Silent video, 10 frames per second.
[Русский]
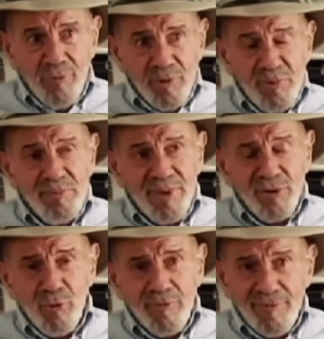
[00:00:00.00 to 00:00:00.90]
Я
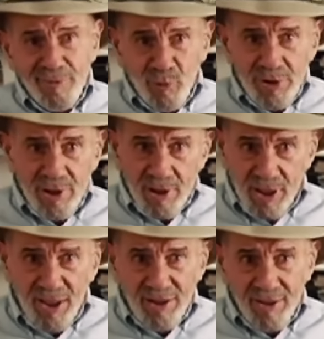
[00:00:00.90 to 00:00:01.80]
полагаю, что я добился
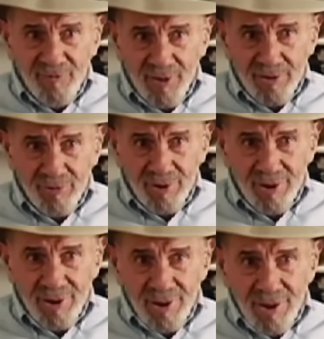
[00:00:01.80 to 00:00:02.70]
бы большего
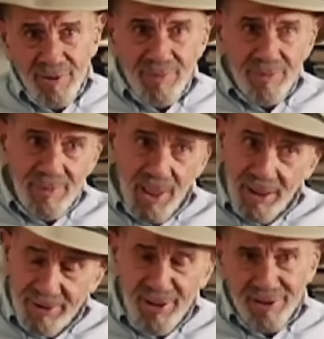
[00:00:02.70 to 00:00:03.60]
успеха, если обратился
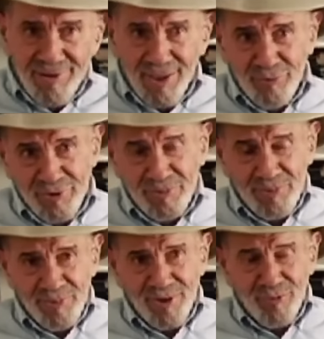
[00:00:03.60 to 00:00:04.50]
бы к
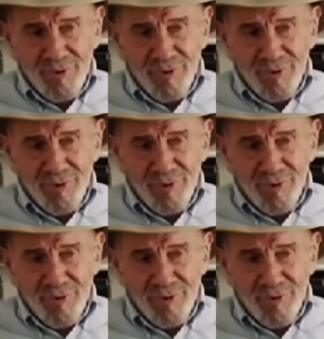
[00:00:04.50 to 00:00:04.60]
производителям.